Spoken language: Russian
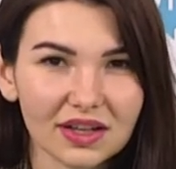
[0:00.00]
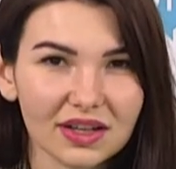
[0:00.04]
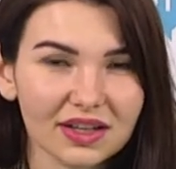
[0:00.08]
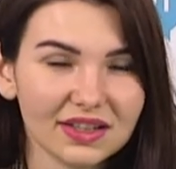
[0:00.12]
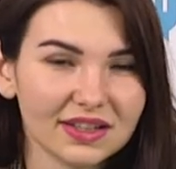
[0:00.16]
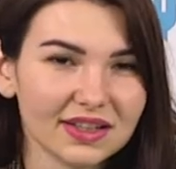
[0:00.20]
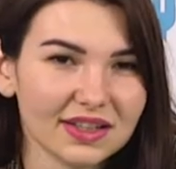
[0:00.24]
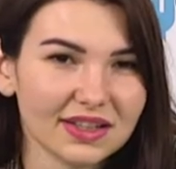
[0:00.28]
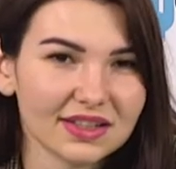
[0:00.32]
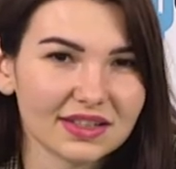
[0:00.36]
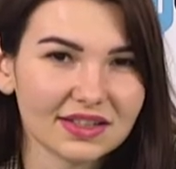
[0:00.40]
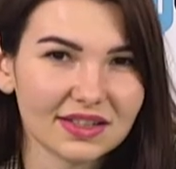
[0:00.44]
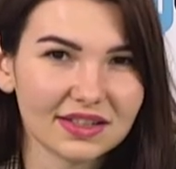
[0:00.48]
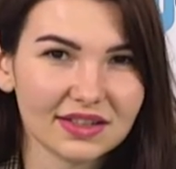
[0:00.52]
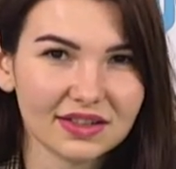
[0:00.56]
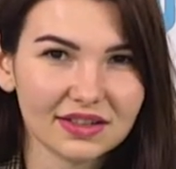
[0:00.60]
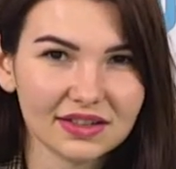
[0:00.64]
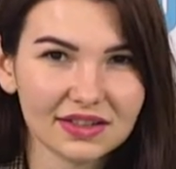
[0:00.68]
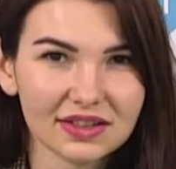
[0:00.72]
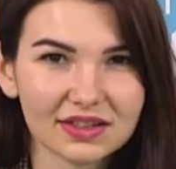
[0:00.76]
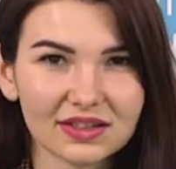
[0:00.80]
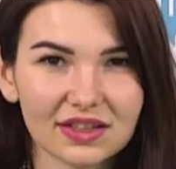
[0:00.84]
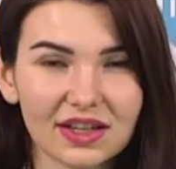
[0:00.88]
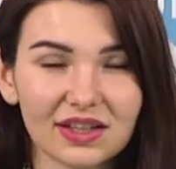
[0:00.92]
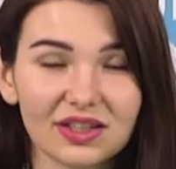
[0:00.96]
Если
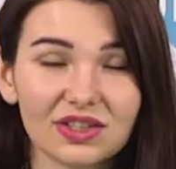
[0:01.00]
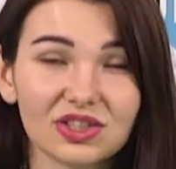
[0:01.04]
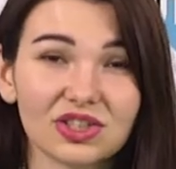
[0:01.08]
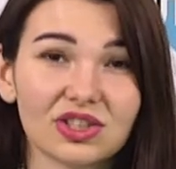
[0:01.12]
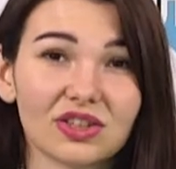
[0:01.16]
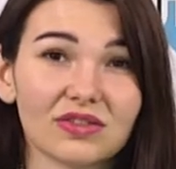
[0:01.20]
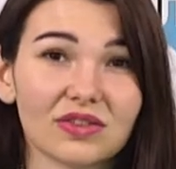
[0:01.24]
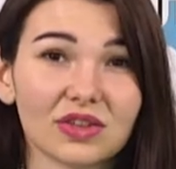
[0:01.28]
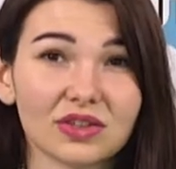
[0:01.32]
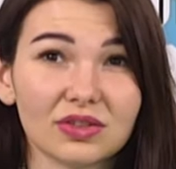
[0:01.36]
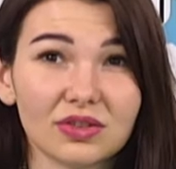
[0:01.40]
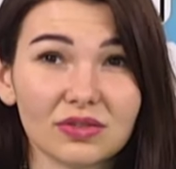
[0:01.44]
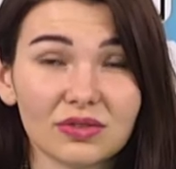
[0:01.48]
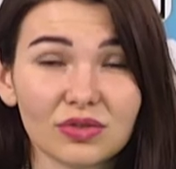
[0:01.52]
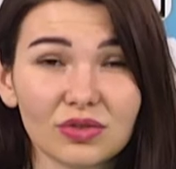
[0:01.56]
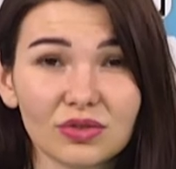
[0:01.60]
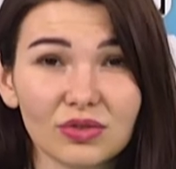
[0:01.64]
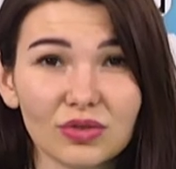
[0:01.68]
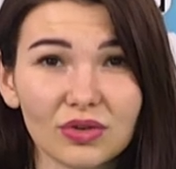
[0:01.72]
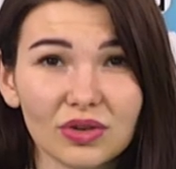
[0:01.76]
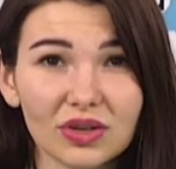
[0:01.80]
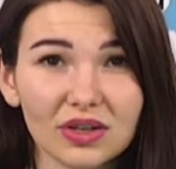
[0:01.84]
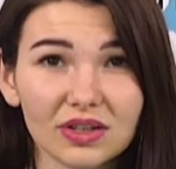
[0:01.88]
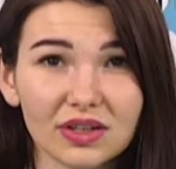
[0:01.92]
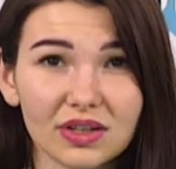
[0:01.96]
недостаточно в одного
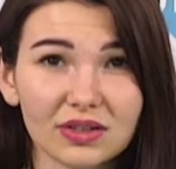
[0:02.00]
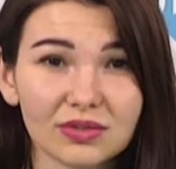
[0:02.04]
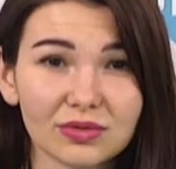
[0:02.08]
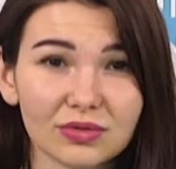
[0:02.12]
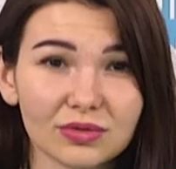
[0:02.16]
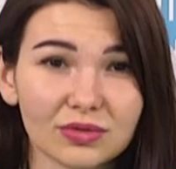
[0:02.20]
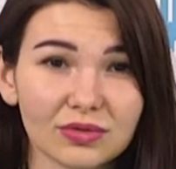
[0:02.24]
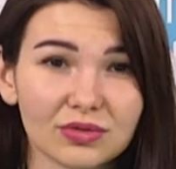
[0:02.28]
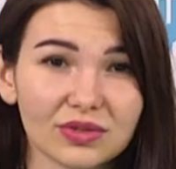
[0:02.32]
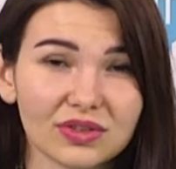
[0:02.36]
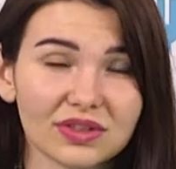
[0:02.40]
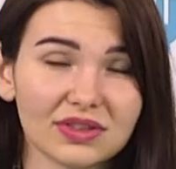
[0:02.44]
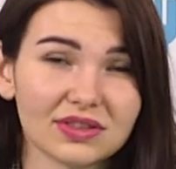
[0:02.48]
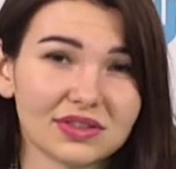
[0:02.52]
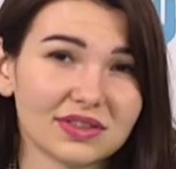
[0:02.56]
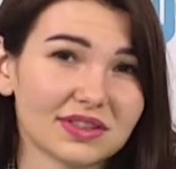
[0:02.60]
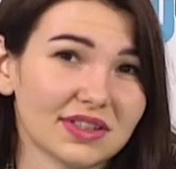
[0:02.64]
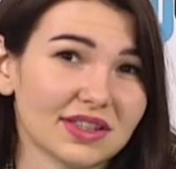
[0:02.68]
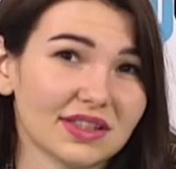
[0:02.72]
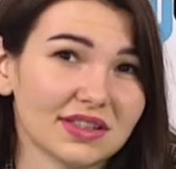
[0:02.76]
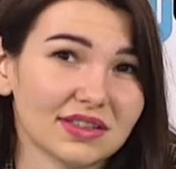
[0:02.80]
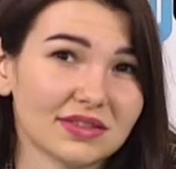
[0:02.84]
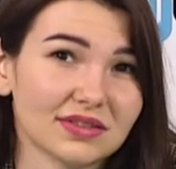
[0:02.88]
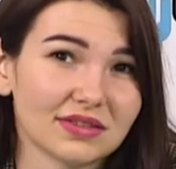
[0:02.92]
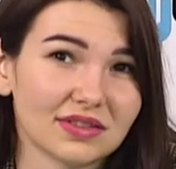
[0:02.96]
города, то,
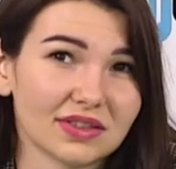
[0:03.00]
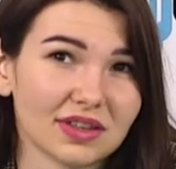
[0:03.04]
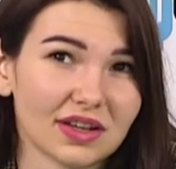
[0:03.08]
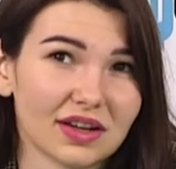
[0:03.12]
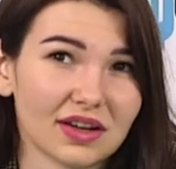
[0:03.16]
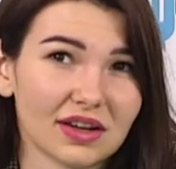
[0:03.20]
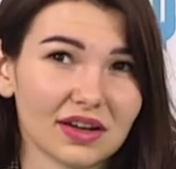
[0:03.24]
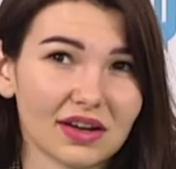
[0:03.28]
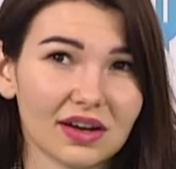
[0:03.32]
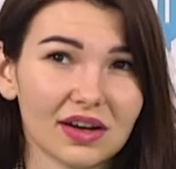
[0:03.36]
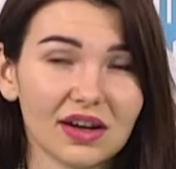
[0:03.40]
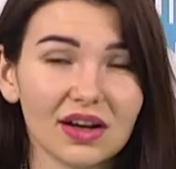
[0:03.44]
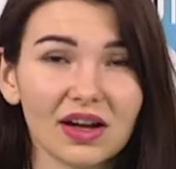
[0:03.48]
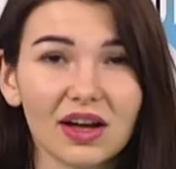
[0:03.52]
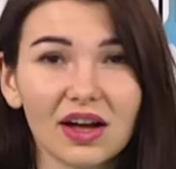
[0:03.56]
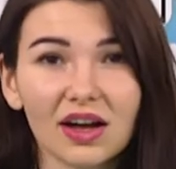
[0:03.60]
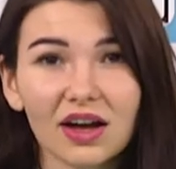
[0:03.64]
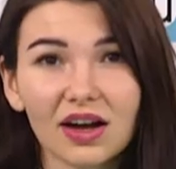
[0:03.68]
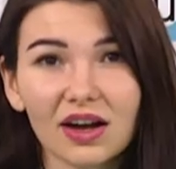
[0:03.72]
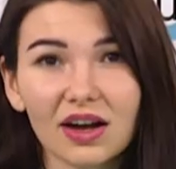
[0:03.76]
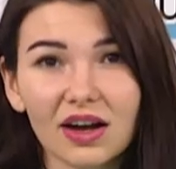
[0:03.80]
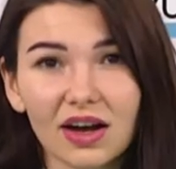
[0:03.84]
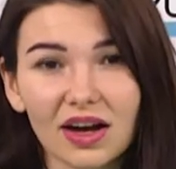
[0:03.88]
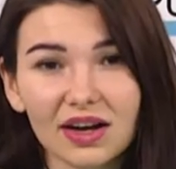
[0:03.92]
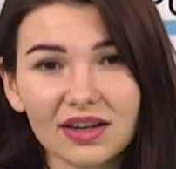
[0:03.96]
естественно,
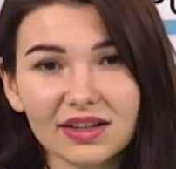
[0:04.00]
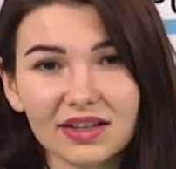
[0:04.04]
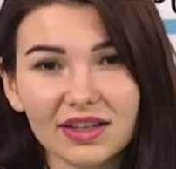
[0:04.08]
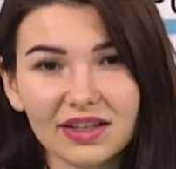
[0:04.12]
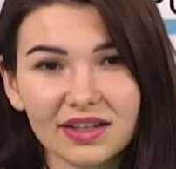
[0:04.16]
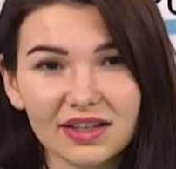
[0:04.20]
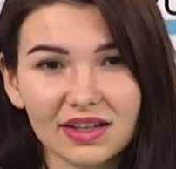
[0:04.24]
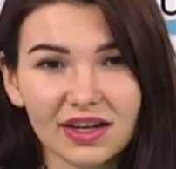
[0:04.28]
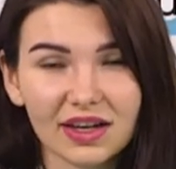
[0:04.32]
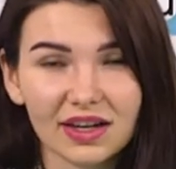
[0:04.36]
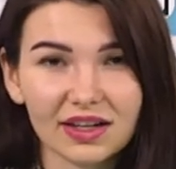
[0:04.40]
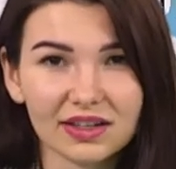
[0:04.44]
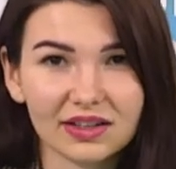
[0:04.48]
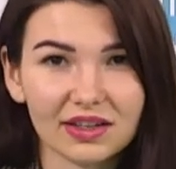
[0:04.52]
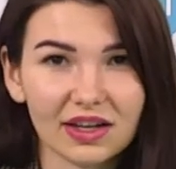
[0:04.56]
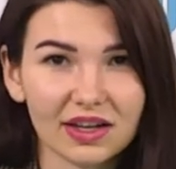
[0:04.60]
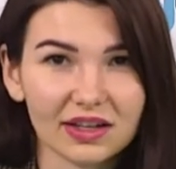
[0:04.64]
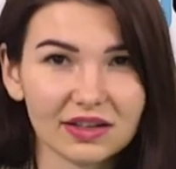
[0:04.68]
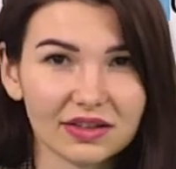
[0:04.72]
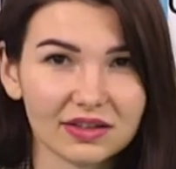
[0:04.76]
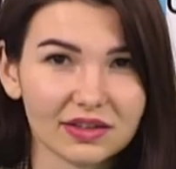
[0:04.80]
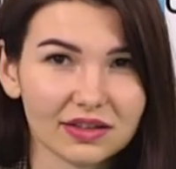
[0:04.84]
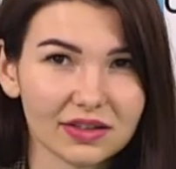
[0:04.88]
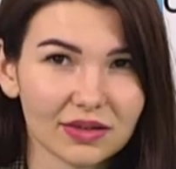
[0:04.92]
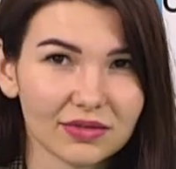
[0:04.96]
как доехать
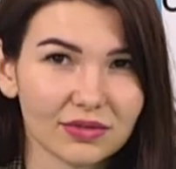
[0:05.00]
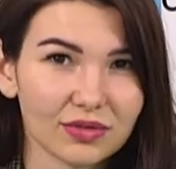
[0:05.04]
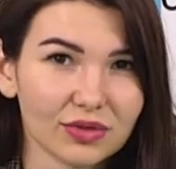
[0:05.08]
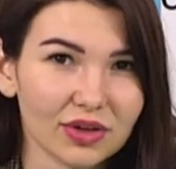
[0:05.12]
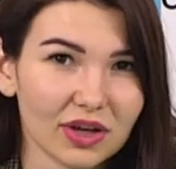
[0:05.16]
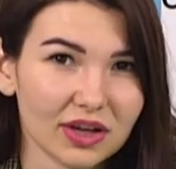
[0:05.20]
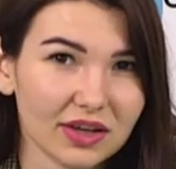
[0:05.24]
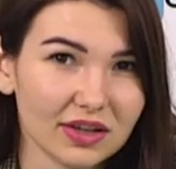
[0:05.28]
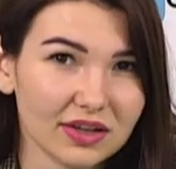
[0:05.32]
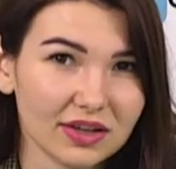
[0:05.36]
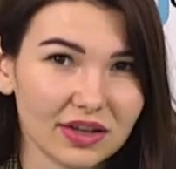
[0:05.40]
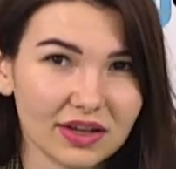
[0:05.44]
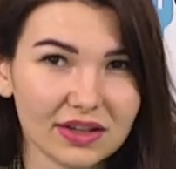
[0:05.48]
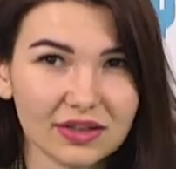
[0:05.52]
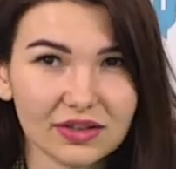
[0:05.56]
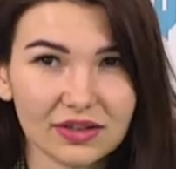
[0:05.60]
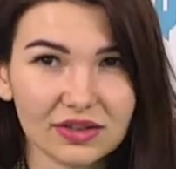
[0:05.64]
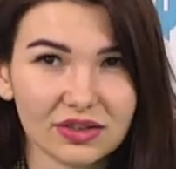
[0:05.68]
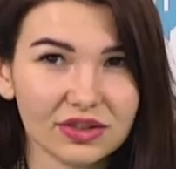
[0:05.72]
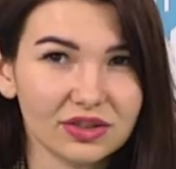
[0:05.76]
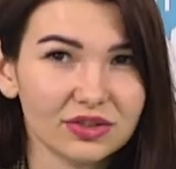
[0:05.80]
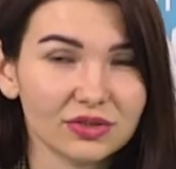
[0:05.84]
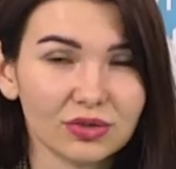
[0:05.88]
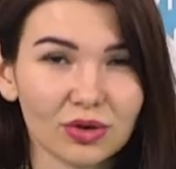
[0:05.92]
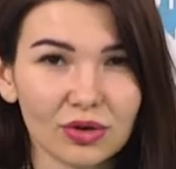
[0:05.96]
до того
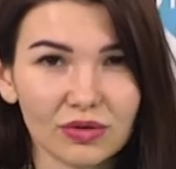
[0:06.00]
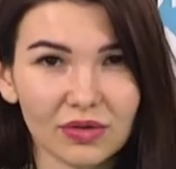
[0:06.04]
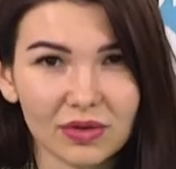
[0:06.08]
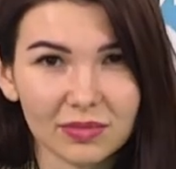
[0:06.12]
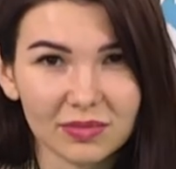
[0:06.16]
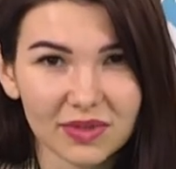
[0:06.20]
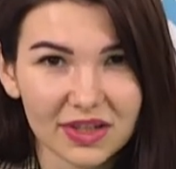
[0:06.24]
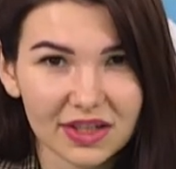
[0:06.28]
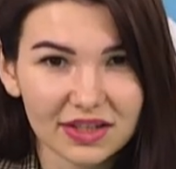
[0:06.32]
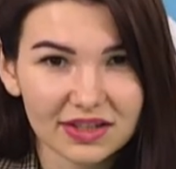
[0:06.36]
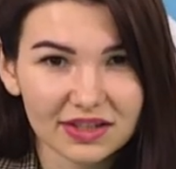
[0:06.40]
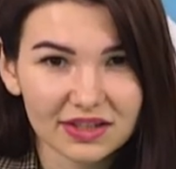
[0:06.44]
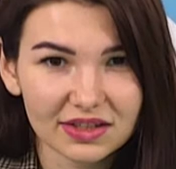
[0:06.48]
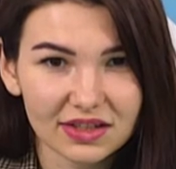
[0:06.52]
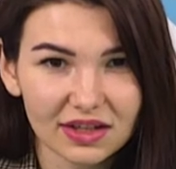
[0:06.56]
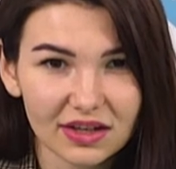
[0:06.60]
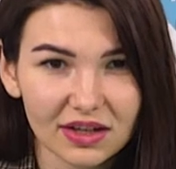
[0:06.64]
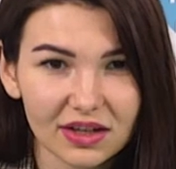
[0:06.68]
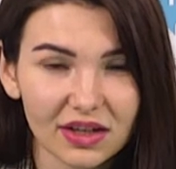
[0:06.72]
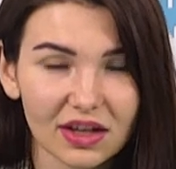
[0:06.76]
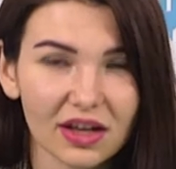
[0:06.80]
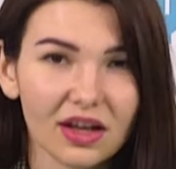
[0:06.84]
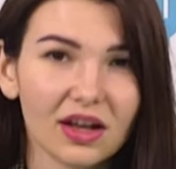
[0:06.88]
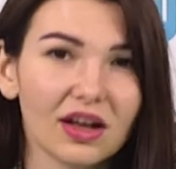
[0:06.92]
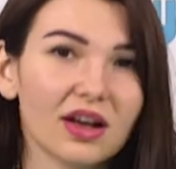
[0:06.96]
или иного
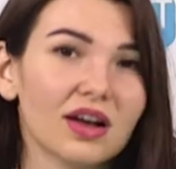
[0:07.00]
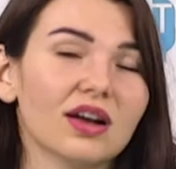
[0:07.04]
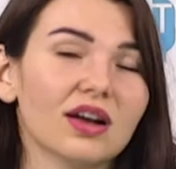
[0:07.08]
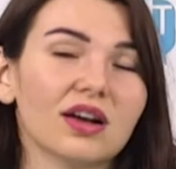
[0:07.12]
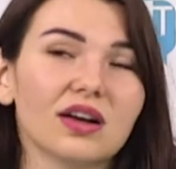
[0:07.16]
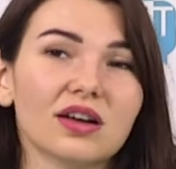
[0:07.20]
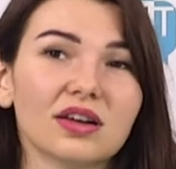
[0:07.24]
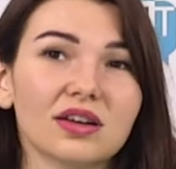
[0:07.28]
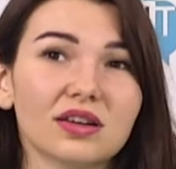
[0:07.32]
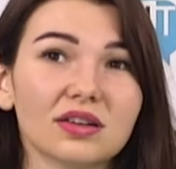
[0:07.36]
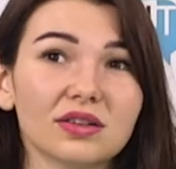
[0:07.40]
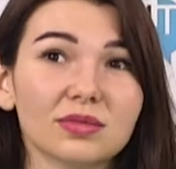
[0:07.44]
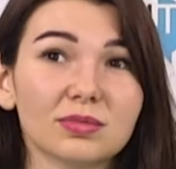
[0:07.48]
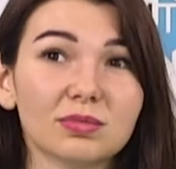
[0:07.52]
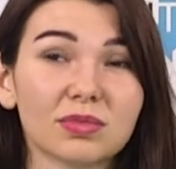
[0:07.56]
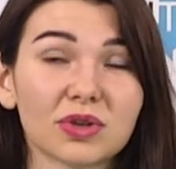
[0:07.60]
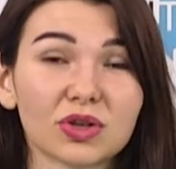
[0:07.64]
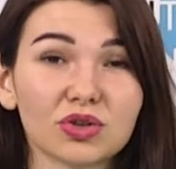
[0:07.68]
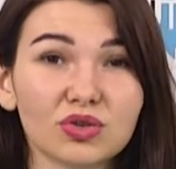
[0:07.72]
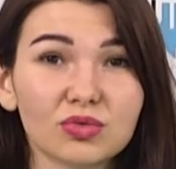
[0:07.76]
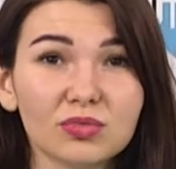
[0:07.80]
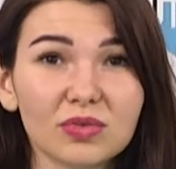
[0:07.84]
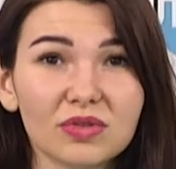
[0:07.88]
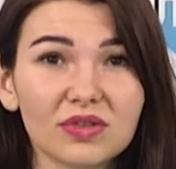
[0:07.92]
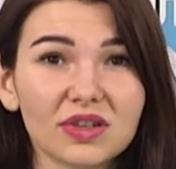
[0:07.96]
места – Э,
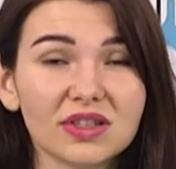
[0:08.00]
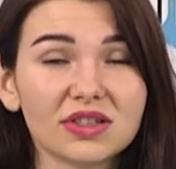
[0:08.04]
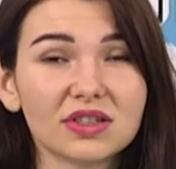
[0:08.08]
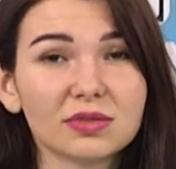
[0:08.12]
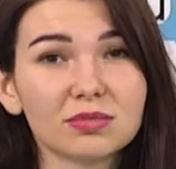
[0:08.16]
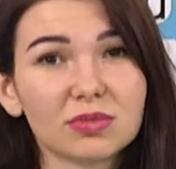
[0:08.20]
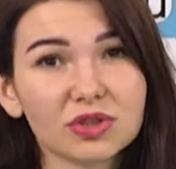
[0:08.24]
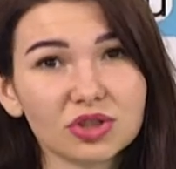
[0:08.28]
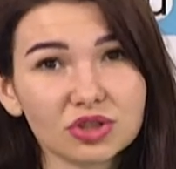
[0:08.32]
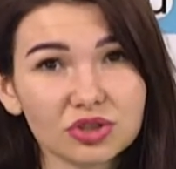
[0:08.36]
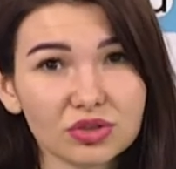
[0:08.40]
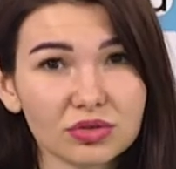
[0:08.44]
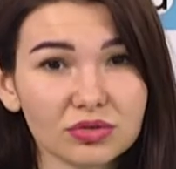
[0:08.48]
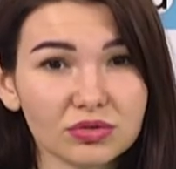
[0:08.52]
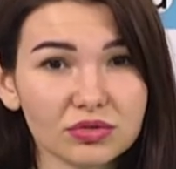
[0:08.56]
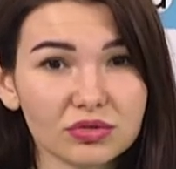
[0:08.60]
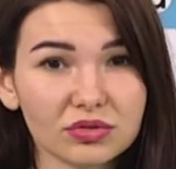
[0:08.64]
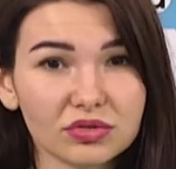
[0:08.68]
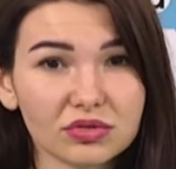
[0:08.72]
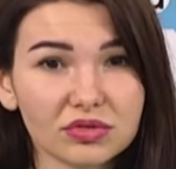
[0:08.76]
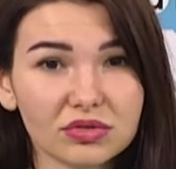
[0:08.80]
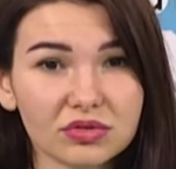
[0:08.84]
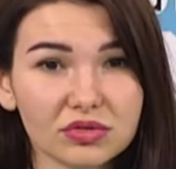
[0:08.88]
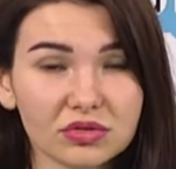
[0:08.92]
продумывайте маршрут.